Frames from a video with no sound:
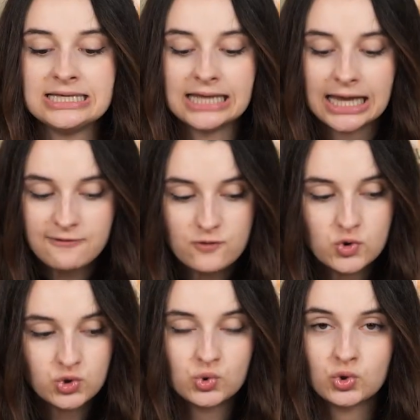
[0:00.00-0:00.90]
C'est une
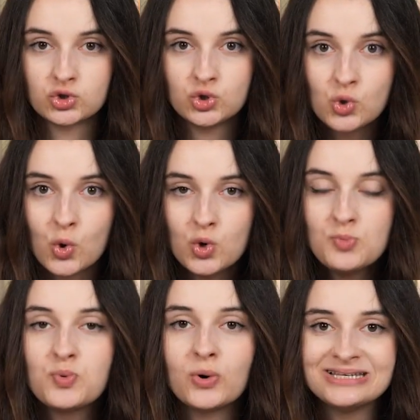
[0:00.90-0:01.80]
révolution dans le jeu de
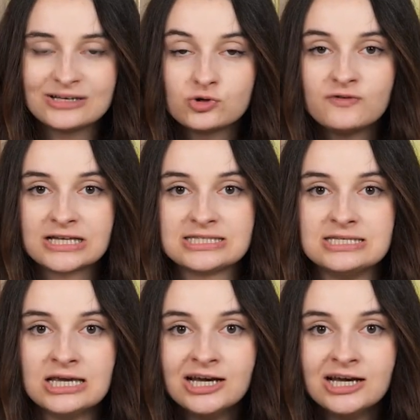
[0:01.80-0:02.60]
rôle pour les introvertis.